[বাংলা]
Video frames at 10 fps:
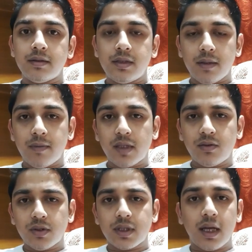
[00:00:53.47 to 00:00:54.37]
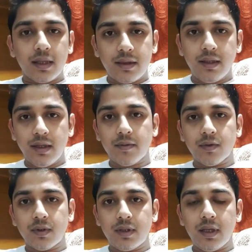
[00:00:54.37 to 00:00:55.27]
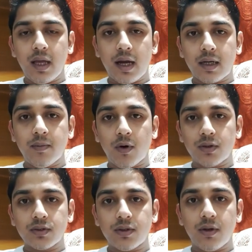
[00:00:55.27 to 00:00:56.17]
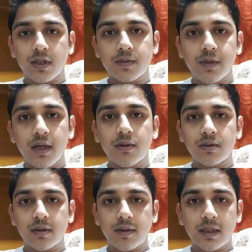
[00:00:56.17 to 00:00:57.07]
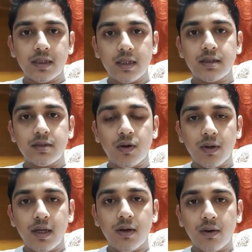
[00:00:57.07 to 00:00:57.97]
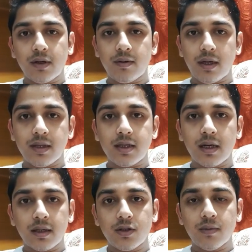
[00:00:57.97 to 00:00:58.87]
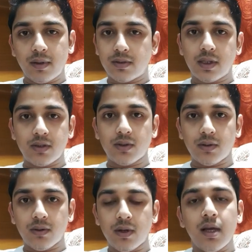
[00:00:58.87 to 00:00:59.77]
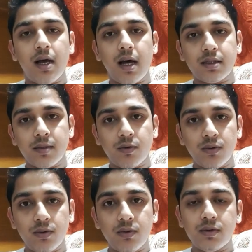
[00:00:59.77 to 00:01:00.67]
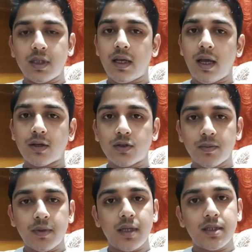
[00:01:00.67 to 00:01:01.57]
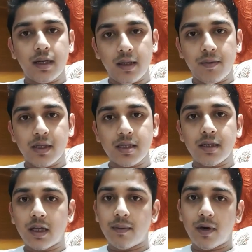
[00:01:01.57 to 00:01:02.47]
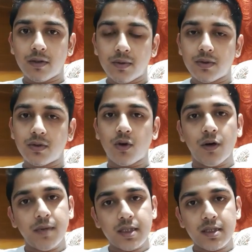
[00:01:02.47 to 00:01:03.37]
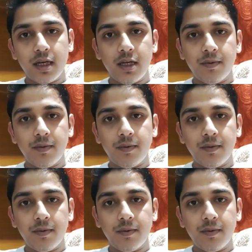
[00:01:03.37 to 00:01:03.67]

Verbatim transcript: যা মাত্র সাত দিনের মধ্যে একটা বড় সড়ো হসপিটাল করতে পারে যেটা অনলি করোনা ভাইরাস আক্রান্ত মানুষদের জন্য আচ্ছা বলুন তো যেটা এক সপ্তাহে চায়না পেরেছে সেটা কি ভারতবর্ষ ছ মাসে চাইলে